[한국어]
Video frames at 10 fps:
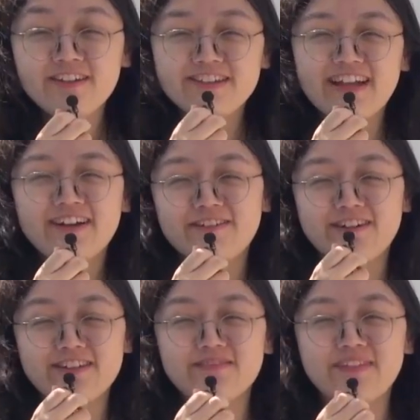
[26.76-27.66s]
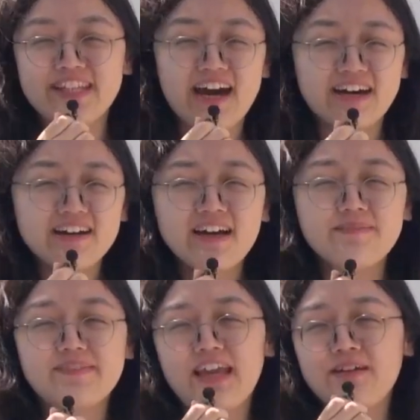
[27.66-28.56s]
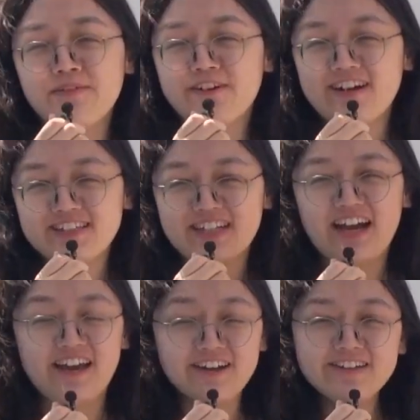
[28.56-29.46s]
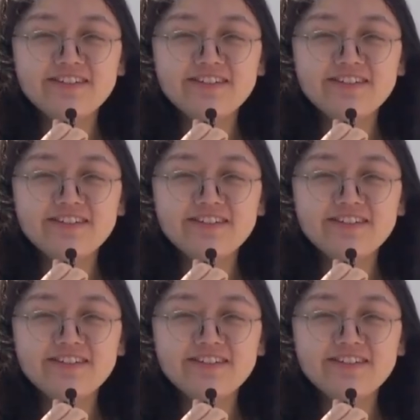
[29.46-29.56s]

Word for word: 현장으로 왔습니다. 함께 보러 가실까요?